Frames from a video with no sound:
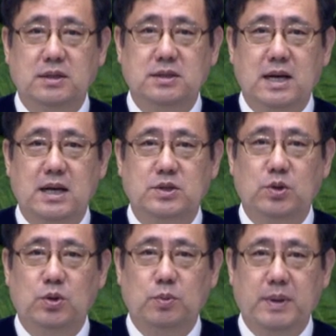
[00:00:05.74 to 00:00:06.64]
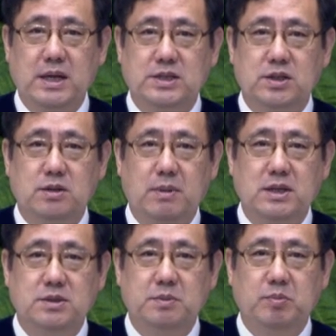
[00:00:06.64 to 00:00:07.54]
4절로 8절
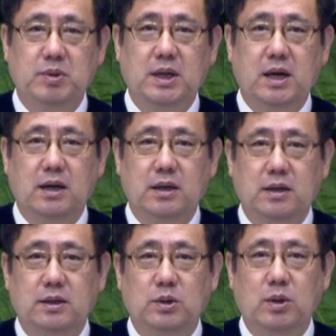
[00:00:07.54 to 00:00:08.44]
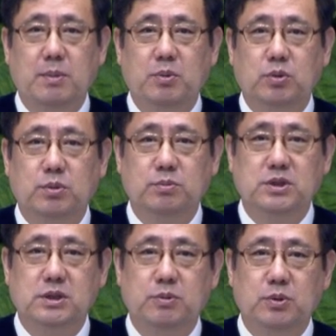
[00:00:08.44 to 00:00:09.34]
말씀입니다. 요한복음
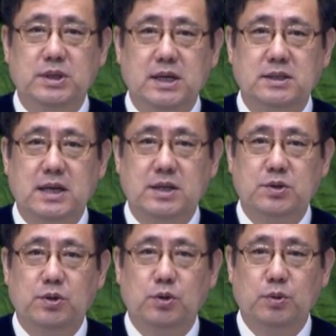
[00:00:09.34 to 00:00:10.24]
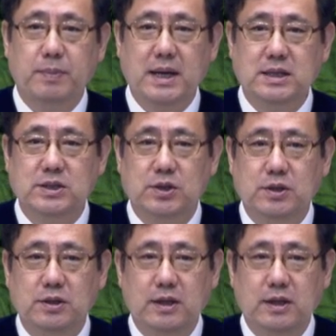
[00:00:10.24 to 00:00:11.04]
15장 4절로 8절